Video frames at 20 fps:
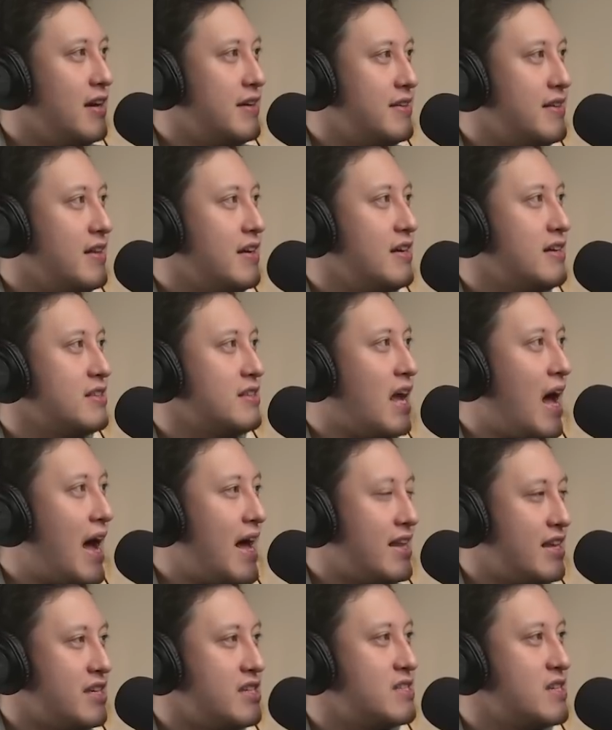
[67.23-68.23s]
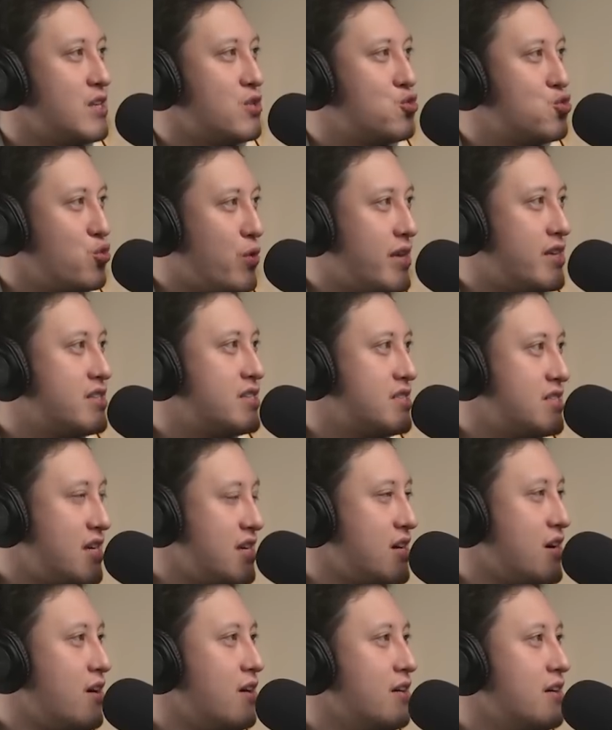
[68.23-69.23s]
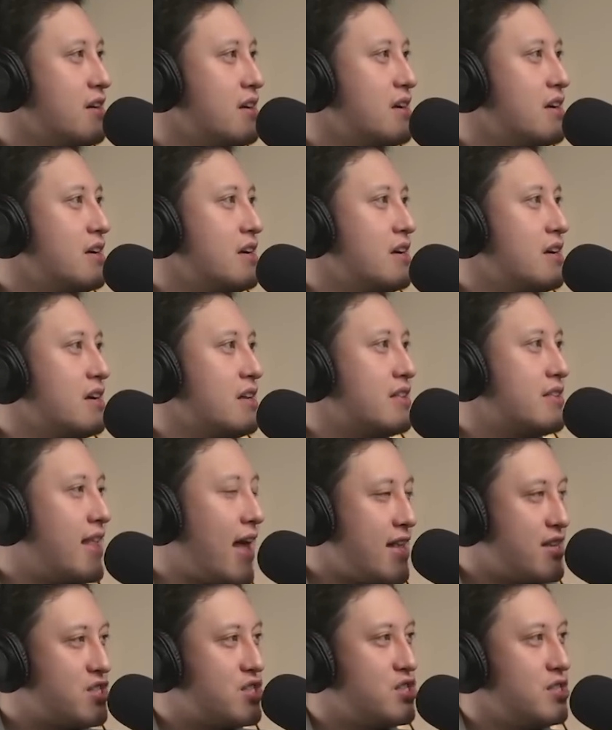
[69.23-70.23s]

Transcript: 了他的一些罪行哦。但是